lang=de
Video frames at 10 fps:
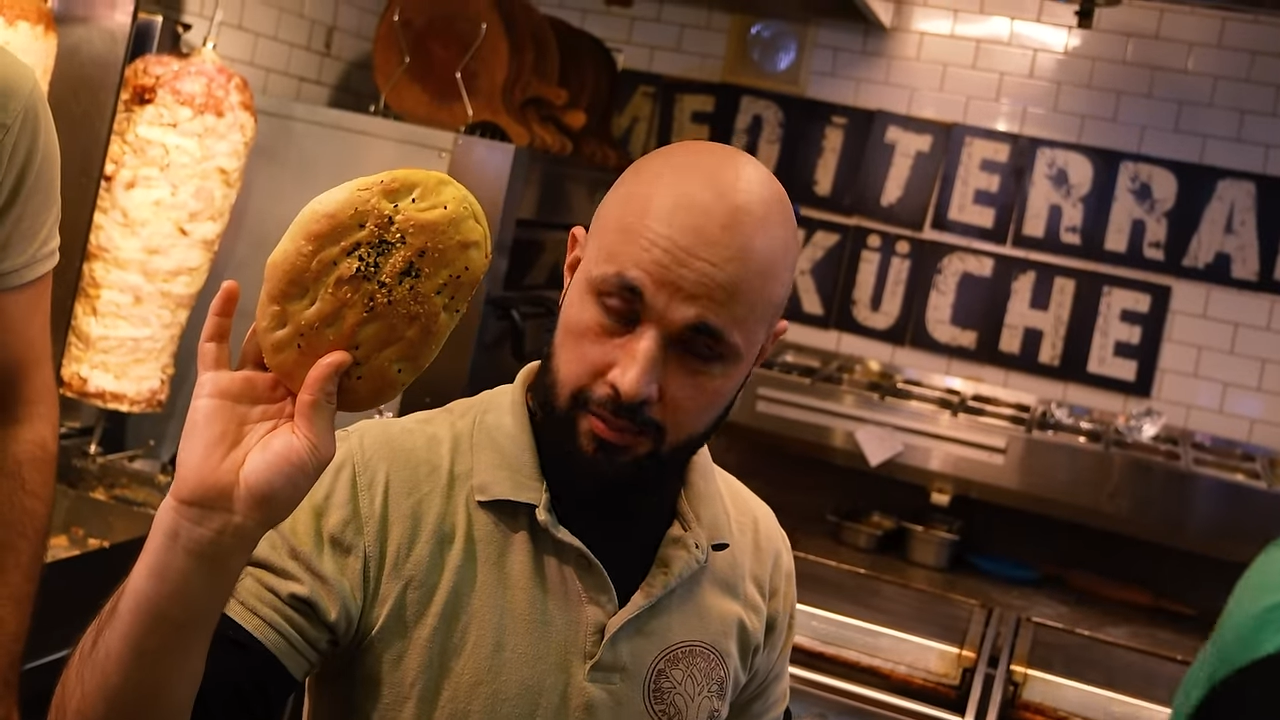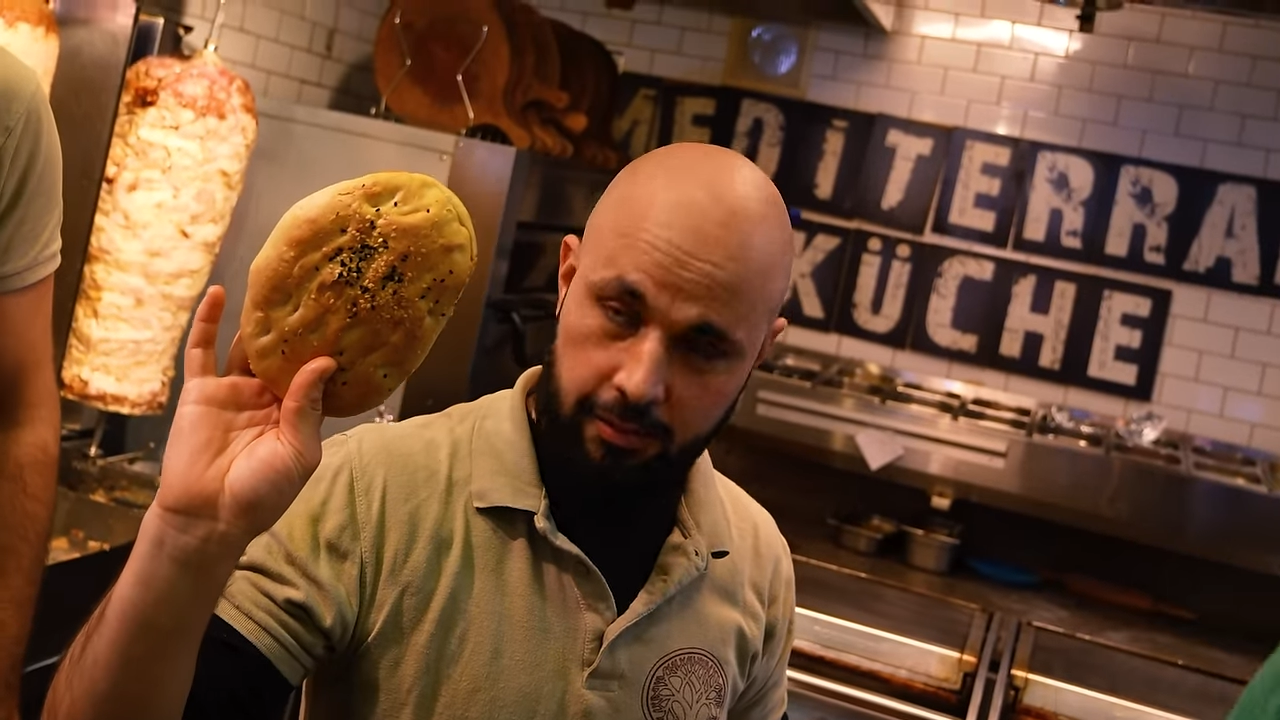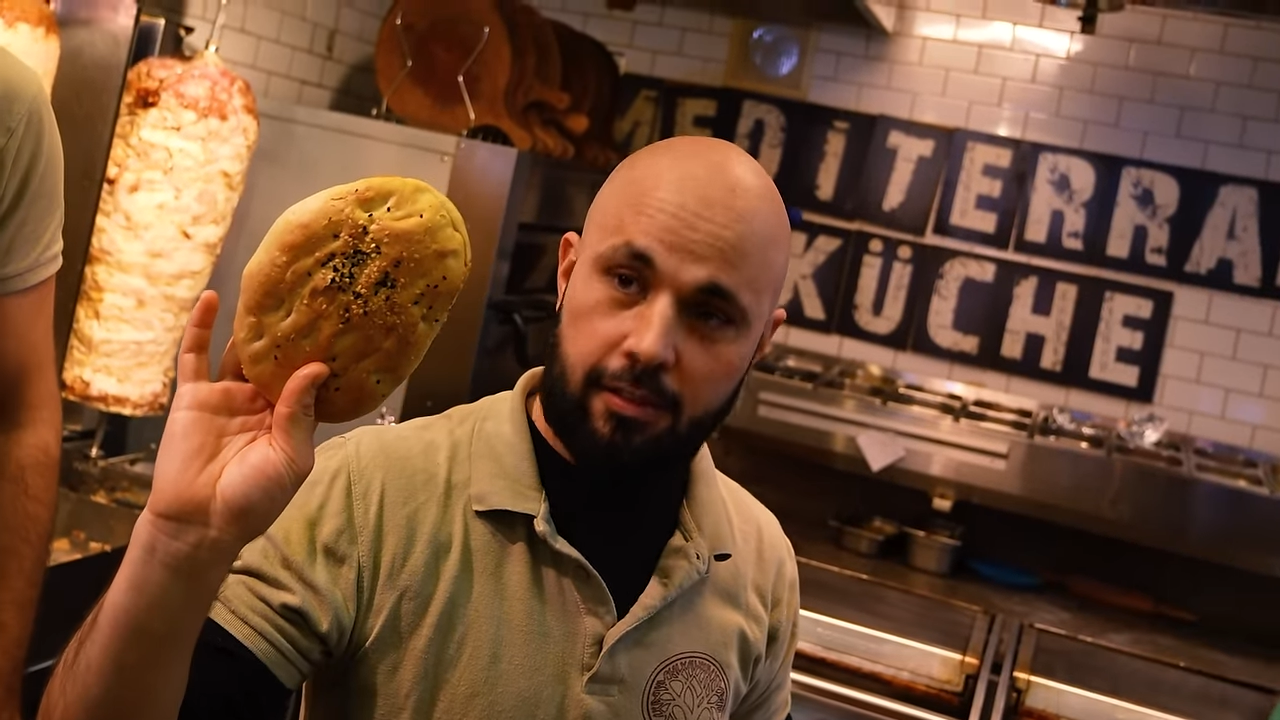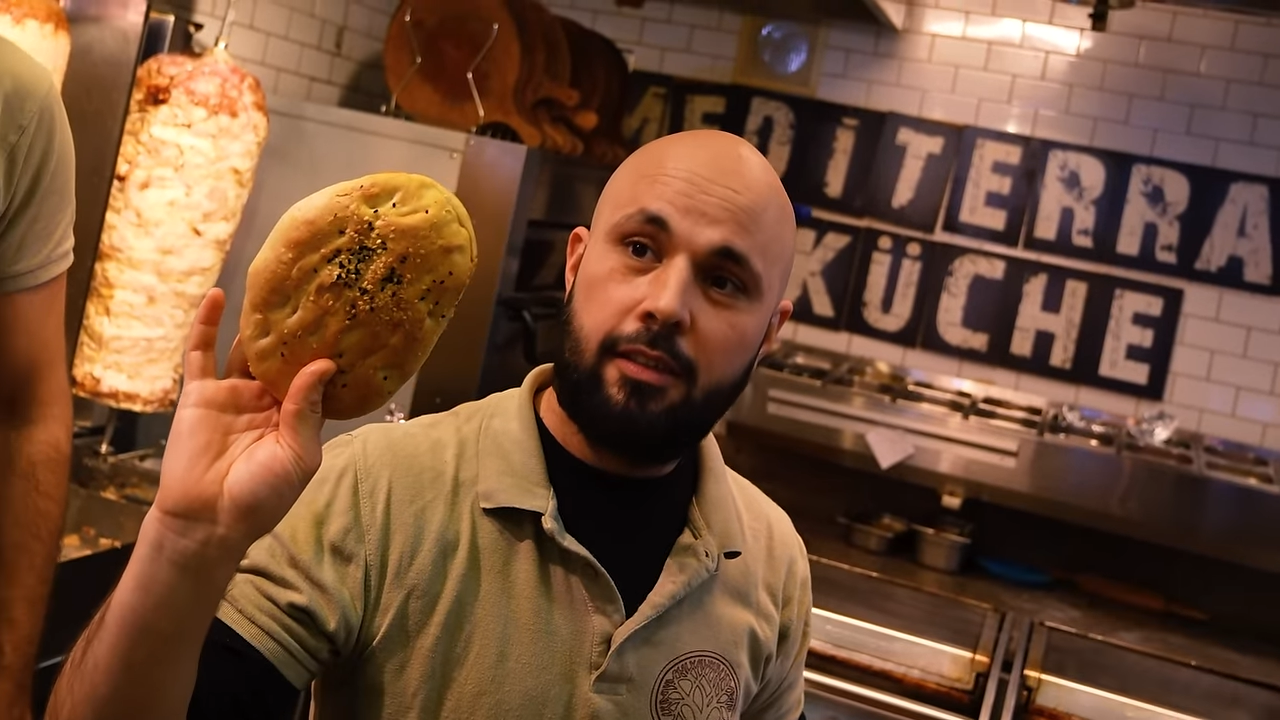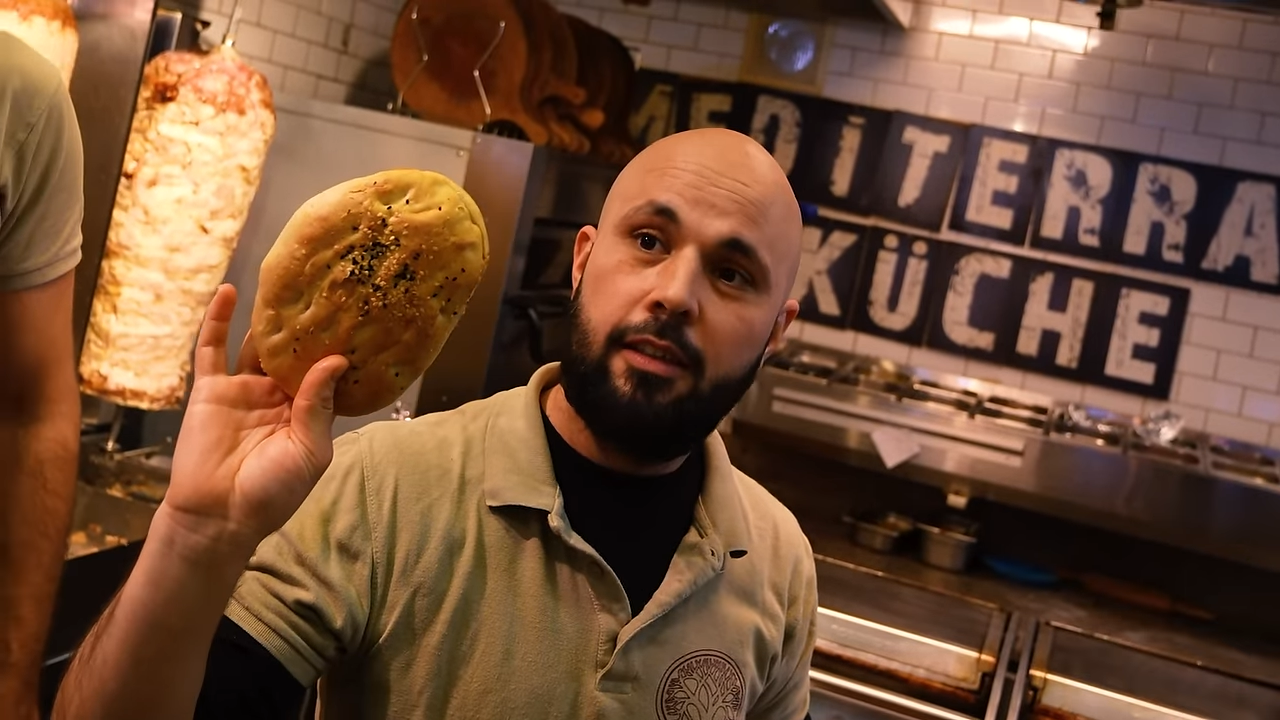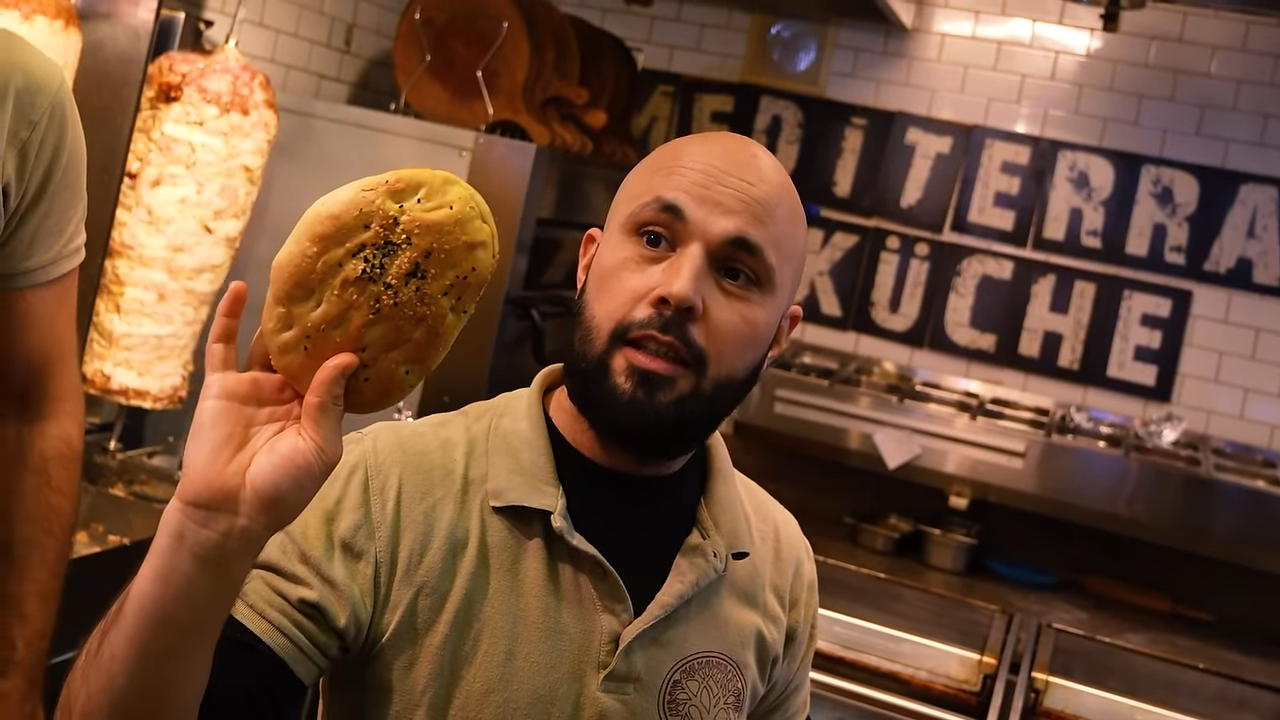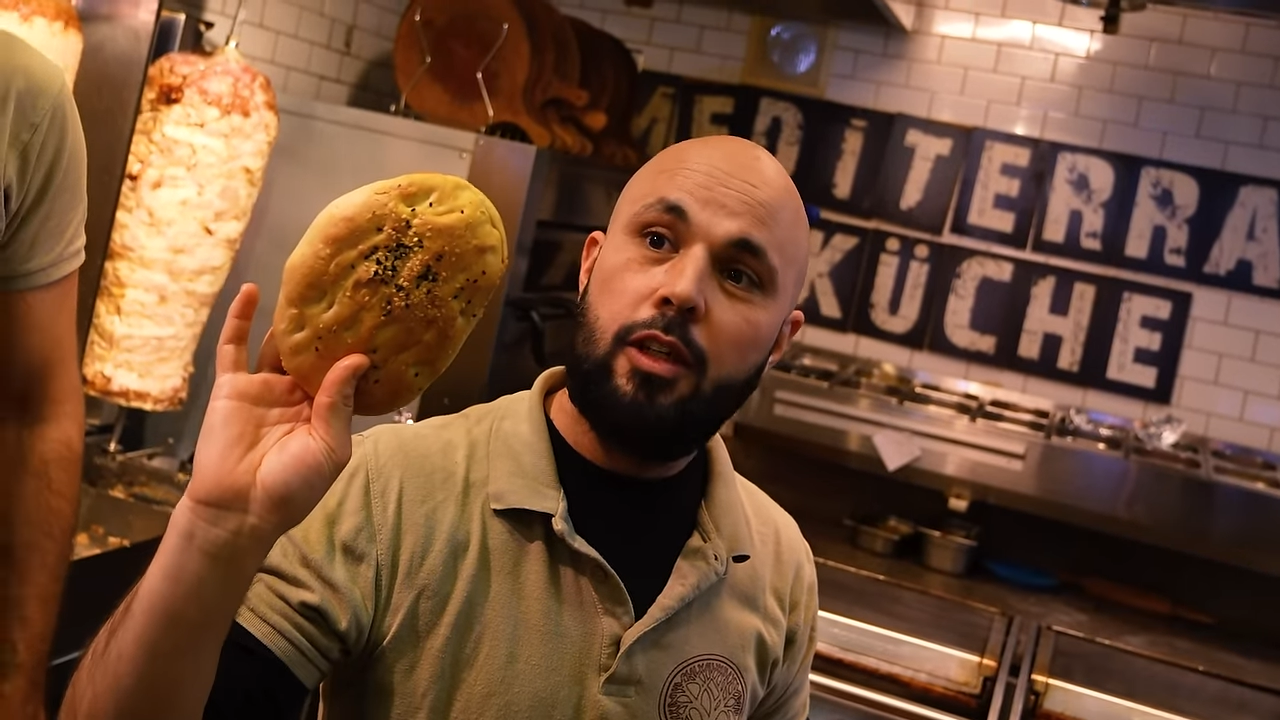Ja?